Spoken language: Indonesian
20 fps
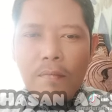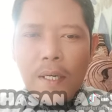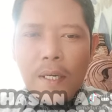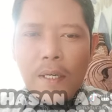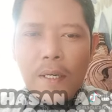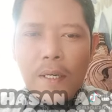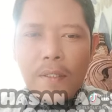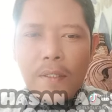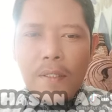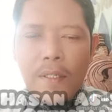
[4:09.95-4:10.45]

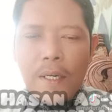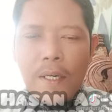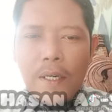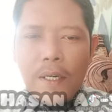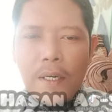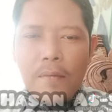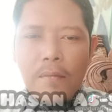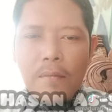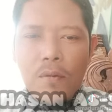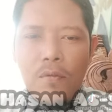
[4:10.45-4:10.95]
maka
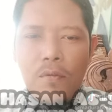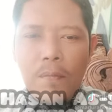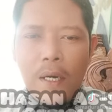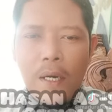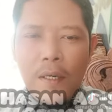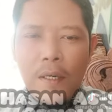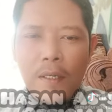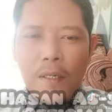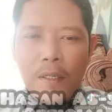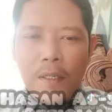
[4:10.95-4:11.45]
tidak akan
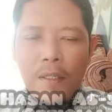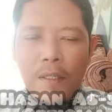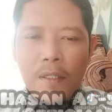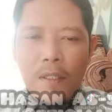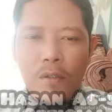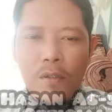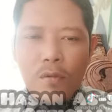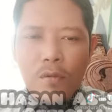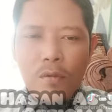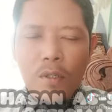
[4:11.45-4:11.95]
merubah
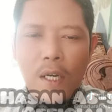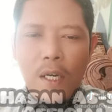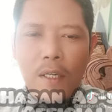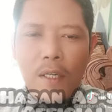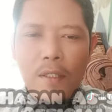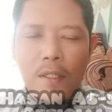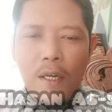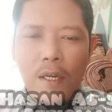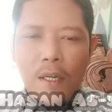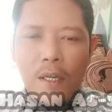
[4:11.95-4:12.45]

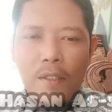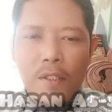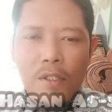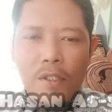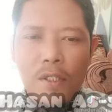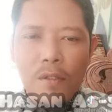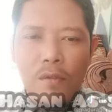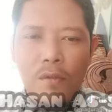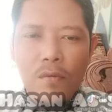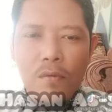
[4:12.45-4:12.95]
kedudukan
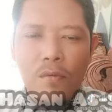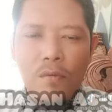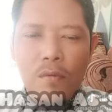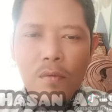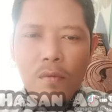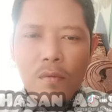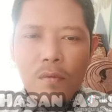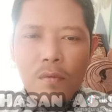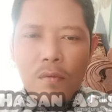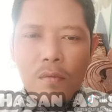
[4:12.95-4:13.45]
hadis itu
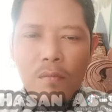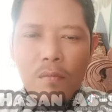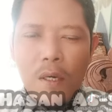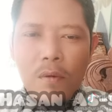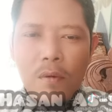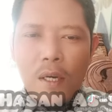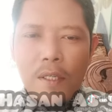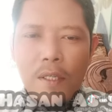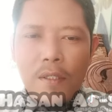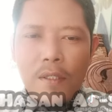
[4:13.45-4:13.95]

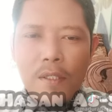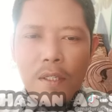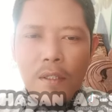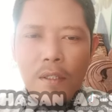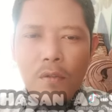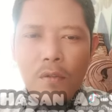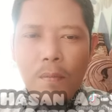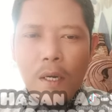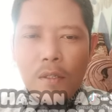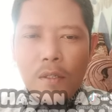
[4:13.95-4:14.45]
bahwa hadis
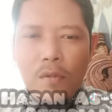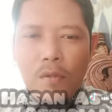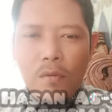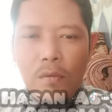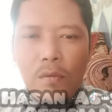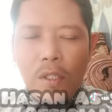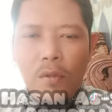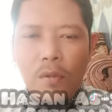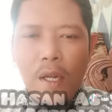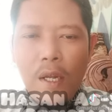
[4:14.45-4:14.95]
itu
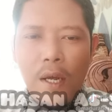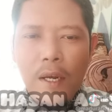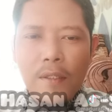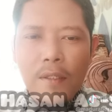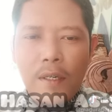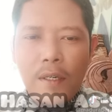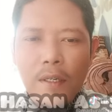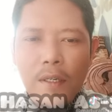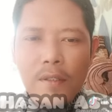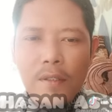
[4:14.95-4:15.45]
palsu. Itulah
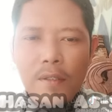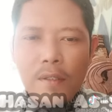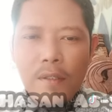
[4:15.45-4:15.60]
al-adraj.